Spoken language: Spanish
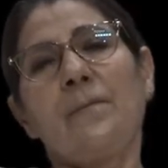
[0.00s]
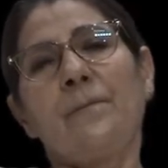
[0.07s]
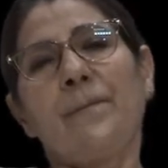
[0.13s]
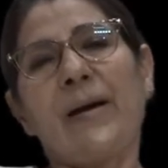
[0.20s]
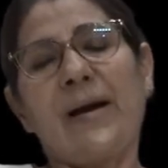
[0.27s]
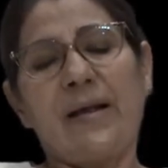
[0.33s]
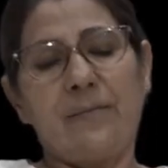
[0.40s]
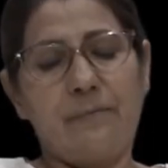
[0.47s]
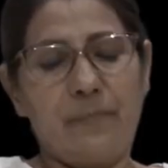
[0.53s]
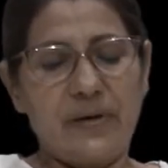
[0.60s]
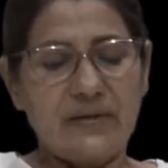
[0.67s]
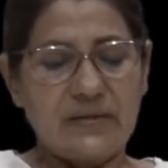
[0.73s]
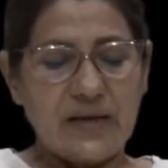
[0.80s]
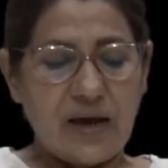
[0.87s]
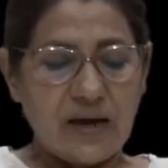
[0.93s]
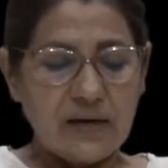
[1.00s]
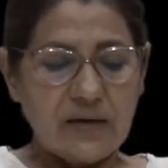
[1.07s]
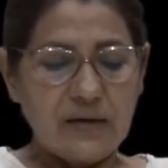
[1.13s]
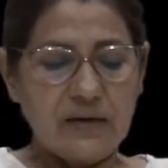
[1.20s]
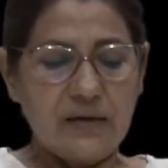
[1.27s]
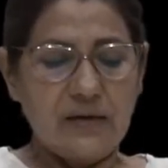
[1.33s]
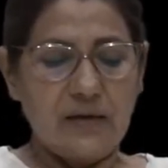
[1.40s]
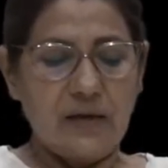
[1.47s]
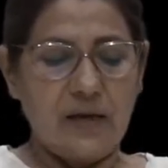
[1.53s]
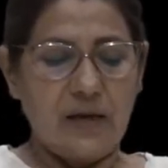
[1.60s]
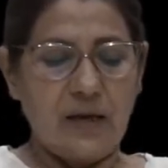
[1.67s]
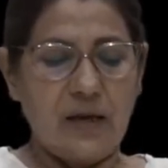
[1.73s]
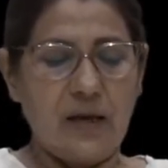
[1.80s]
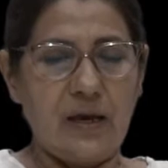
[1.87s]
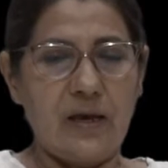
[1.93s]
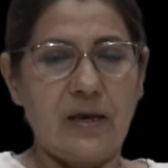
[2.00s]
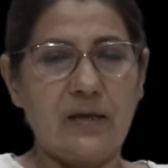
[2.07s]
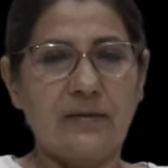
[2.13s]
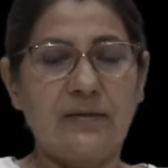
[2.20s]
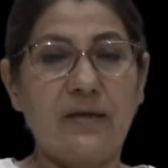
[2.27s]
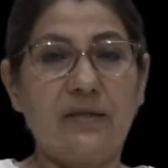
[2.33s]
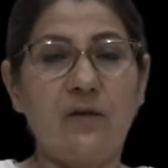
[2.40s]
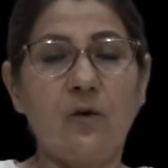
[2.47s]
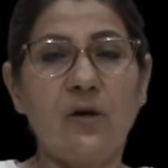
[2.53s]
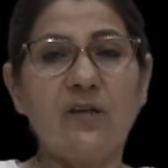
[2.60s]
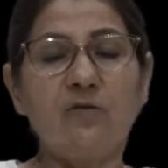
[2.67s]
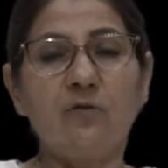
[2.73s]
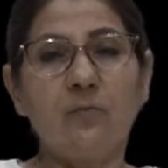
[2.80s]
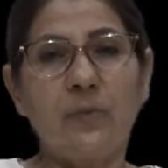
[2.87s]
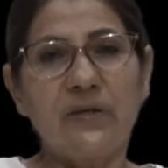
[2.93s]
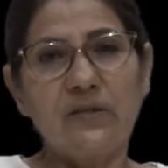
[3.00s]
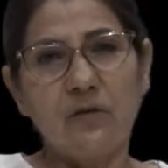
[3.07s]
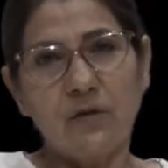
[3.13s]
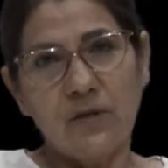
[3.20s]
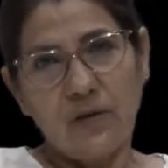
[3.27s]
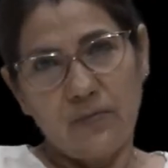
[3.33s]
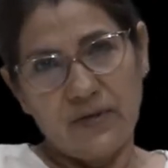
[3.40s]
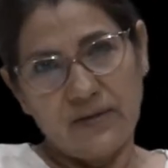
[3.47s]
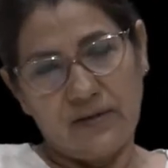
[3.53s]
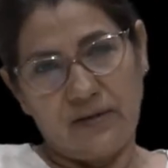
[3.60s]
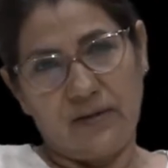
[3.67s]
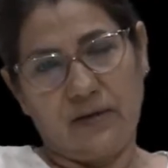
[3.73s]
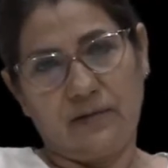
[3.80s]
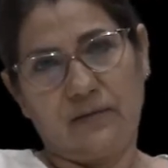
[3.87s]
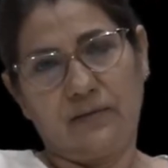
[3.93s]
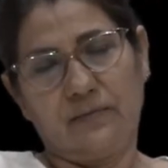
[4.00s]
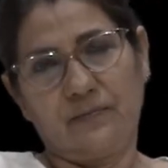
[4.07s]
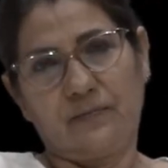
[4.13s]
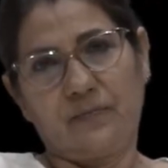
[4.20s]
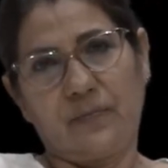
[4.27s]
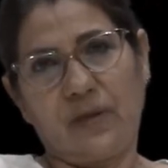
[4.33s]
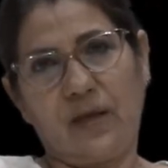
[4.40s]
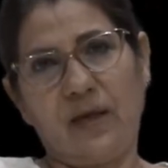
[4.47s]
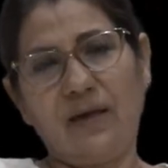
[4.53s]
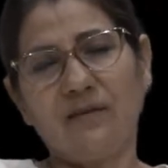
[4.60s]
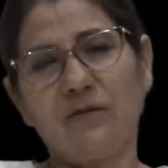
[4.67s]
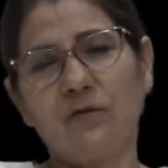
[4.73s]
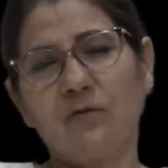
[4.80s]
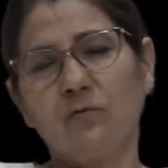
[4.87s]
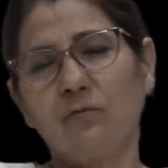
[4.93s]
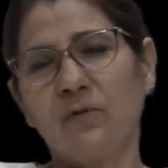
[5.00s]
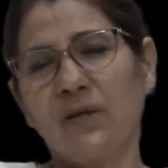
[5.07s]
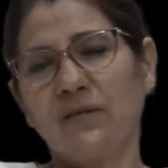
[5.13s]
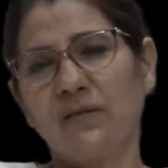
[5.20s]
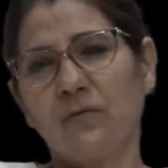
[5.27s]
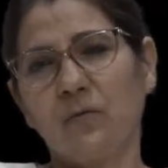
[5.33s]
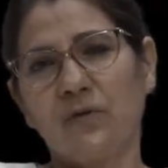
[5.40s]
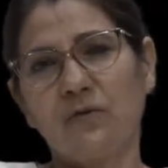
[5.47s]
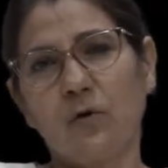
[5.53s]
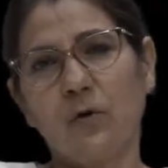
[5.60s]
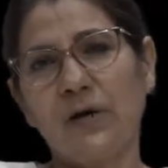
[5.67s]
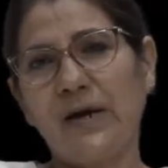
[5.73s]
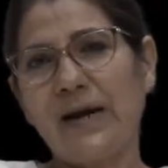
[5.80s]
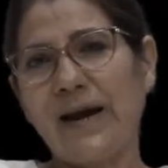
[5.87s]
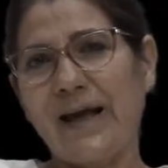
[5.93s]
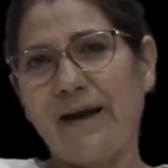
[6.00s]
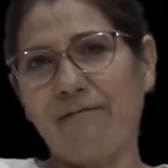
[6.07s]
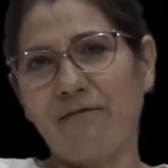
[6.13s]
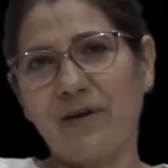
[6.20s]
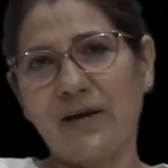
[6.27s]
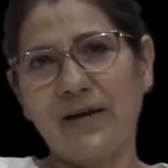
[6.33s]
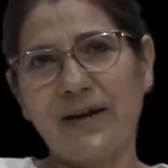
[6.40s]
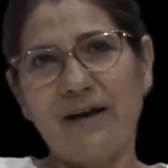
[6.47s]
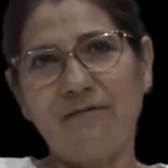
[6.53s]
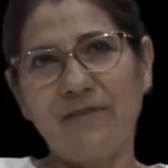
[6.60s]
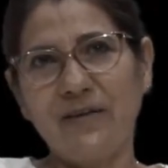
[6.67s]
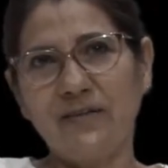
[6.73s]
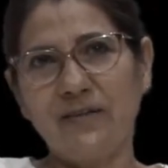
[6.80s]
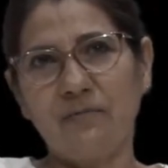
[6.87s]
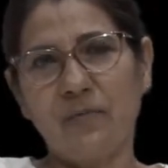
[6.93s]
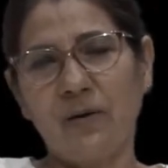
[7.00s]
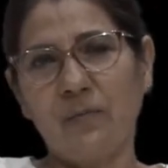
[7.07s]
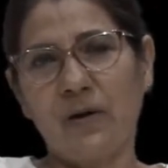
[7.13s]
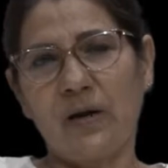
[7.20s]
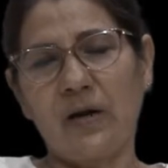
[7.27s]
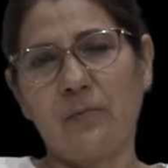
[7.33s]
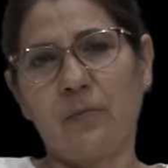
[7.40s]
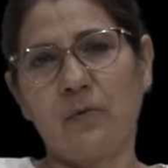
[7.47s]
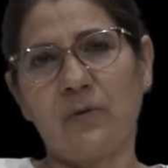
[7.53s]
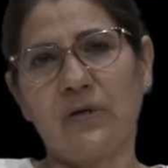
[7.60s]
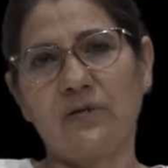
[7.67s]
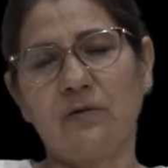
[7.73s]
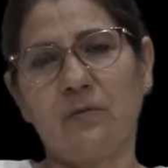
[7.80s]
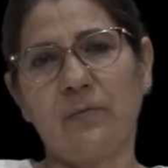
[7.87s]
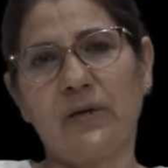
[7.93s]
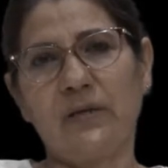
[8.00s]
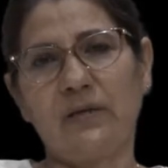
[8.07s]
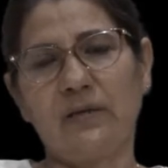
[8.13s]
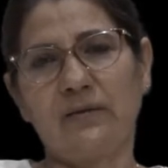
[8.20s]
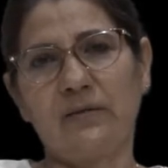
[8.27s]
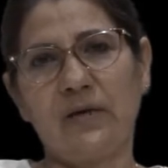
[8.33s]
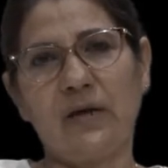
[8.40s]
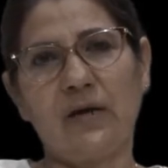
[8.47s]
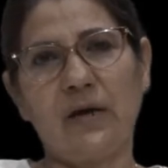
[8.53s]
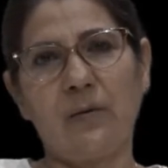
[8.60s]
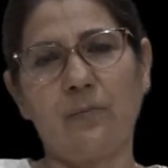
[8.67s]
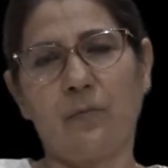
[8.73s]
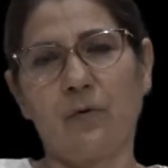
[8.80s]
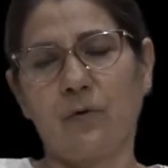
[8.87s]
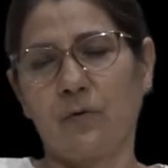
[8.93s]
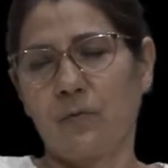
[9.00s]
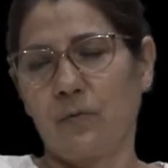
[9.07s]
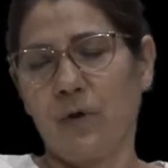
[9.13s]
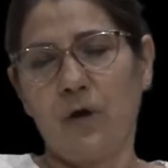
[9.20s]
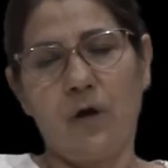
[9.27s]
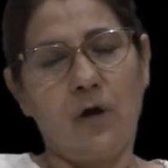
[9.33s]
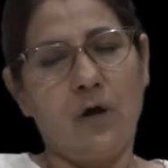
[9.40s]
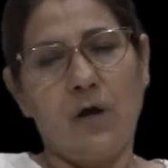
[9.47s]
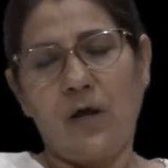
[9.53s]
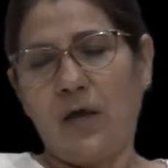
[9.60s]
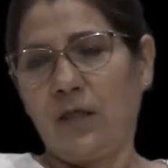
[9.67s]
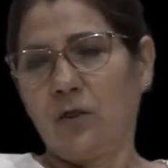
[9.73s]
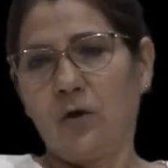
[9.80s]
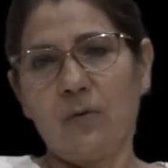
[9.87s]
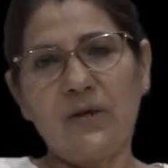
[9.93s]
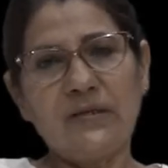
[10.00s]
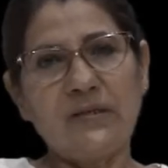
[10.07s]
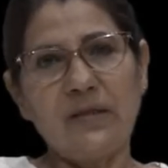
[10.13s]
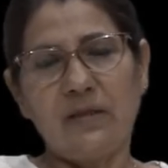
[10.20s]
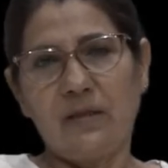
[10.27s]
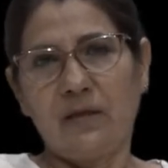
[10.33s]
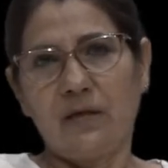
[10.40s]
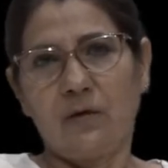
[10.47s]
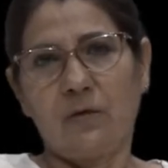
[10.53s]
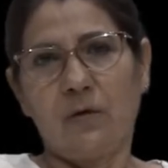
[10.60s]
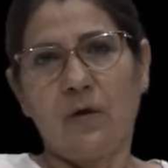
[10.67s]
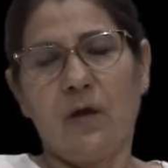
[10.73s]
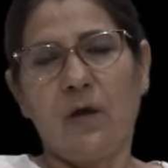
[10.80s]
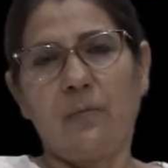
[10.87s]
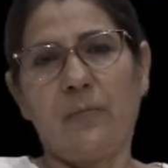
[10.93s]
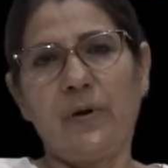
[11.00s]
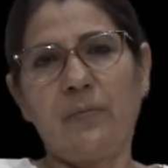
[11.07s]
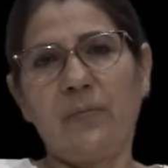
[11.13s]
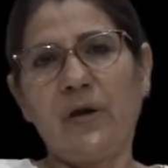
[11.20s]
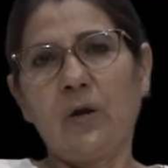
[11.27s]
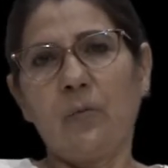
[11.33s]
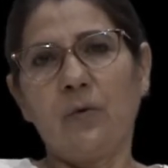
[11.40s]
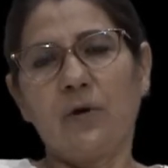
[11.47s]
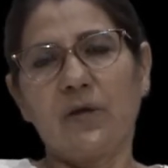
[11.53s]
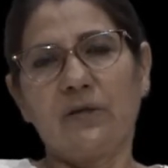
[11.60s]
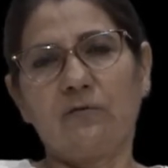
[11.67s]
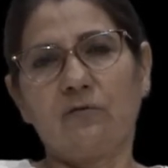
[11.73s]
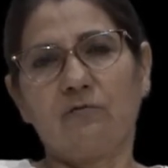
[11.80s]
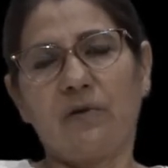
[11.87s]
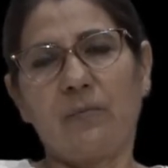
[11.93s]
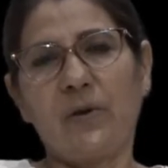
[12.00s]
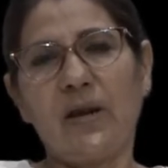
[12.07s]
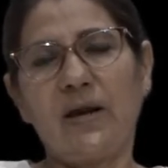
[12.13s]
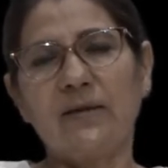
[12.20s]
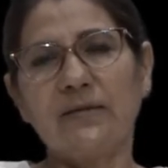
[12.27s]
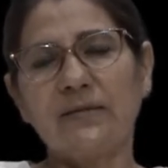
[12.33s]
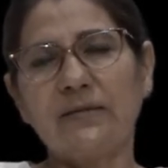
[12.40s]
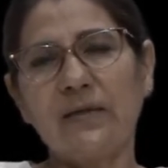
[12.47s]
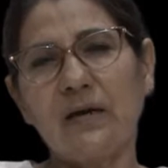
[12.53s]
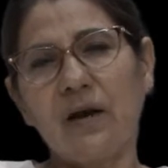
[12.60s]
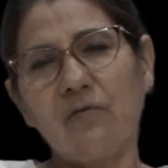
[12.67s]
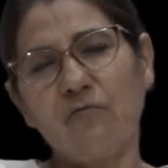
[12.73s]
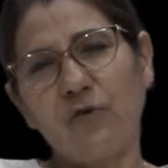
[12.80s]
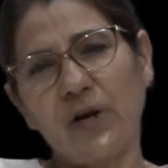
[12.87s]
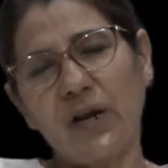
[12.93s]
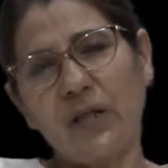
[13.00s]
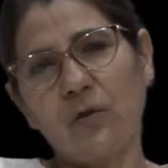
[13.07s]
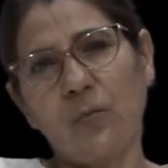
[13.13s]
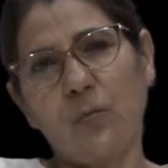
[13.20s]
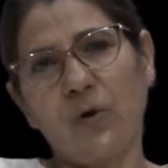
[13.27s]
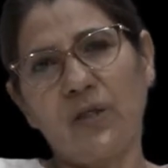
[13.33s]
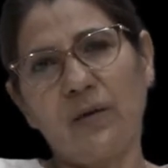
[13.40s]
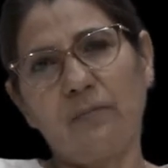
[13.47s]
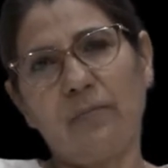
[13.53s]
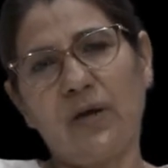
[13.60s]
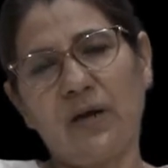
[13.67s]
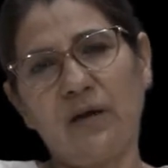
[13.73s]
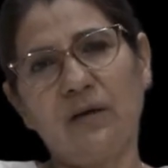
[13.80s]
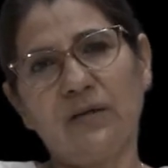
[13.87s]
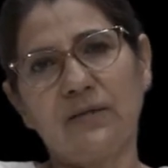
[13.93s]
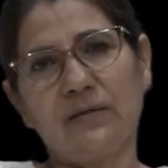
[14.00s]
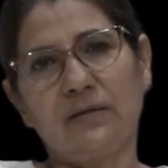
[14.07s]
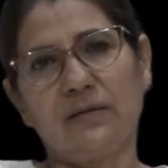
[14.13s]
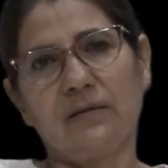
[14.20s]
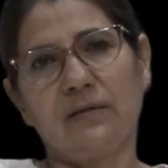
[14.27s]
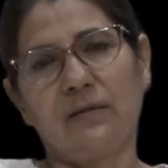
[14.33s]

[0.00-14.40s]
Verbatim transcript: Para empezar, eh, se dio la suspensión de visitas. Esta es una situación grave, gravísima para la población penitenciaria por, en doble sentido. Primero, porque sus familiares que están afuera no pueden verles,